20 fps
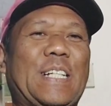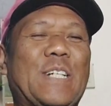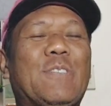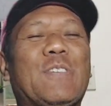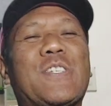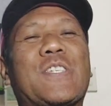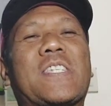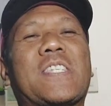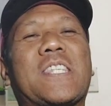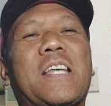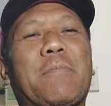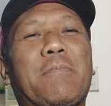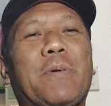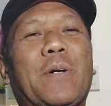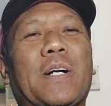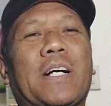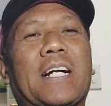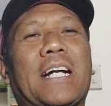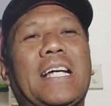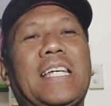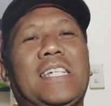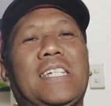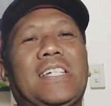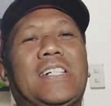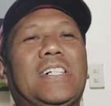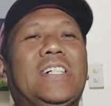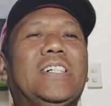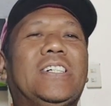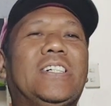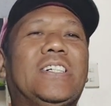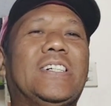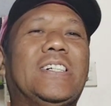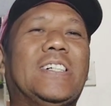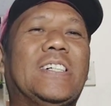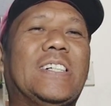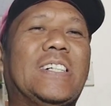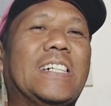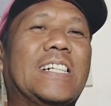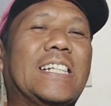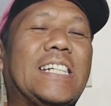Kamusta po kayo?
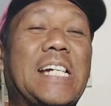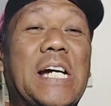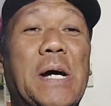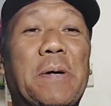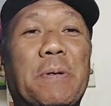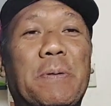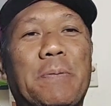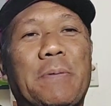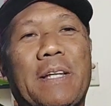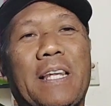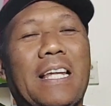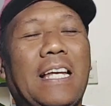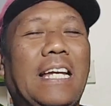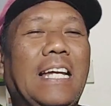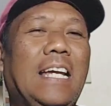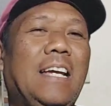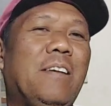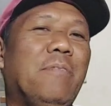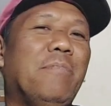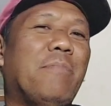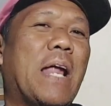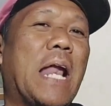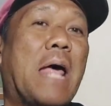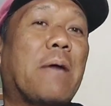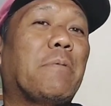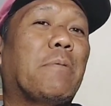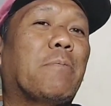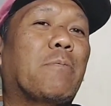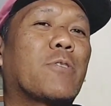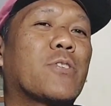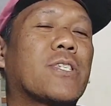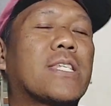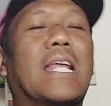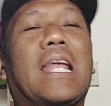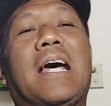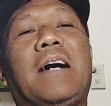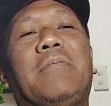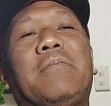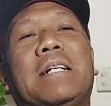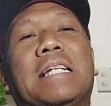Siya nga po pala, eh, marami pong
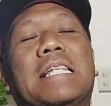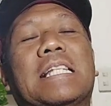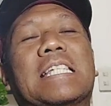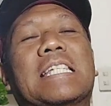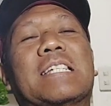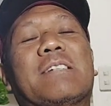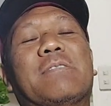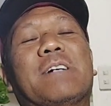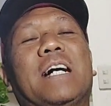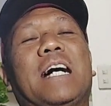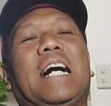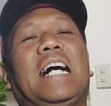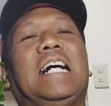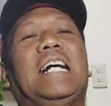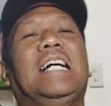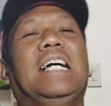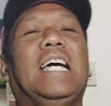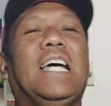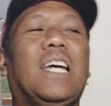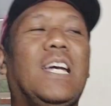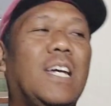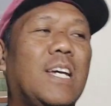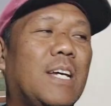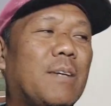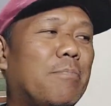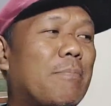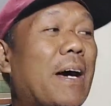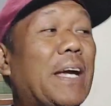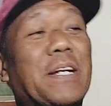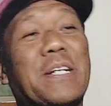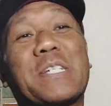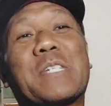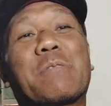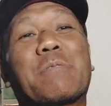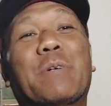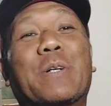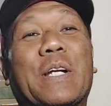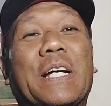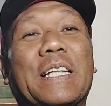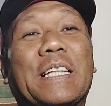salamat sa mga
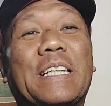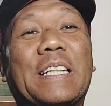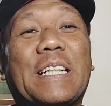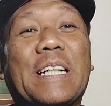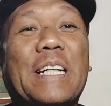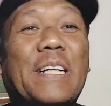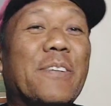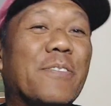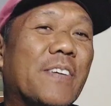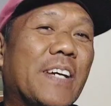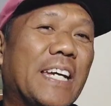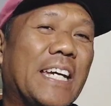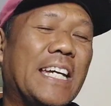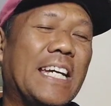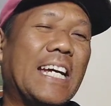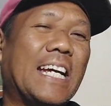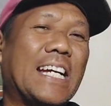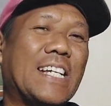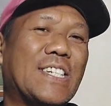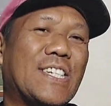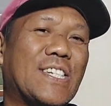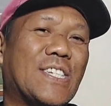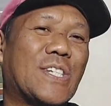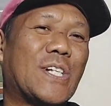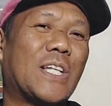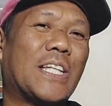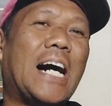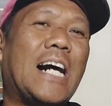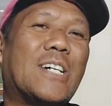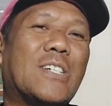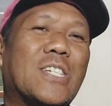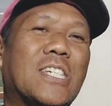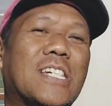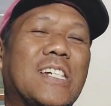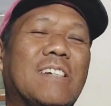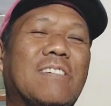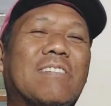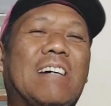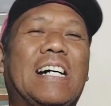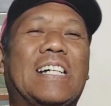buyers po natin kagabi kasi sold out
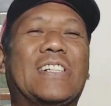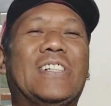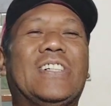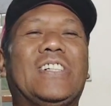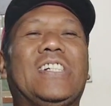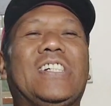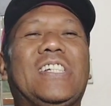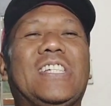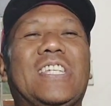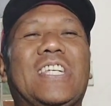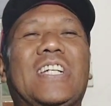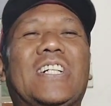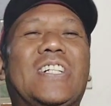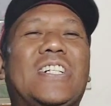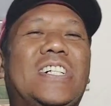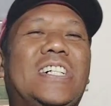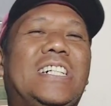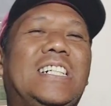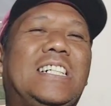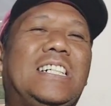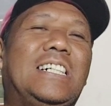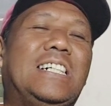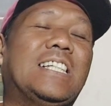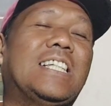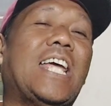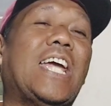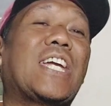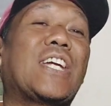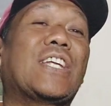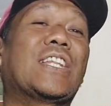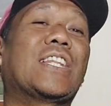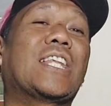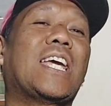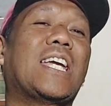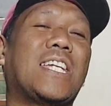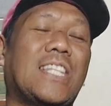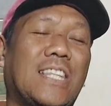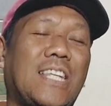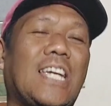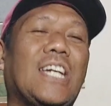si Manong Diyo. Thank you,
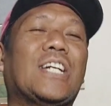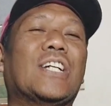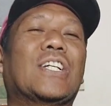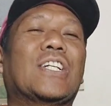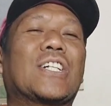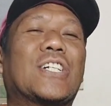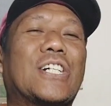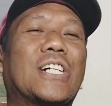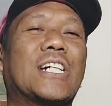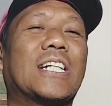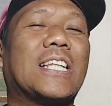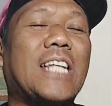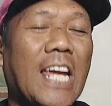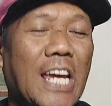thank you, thank you Lord.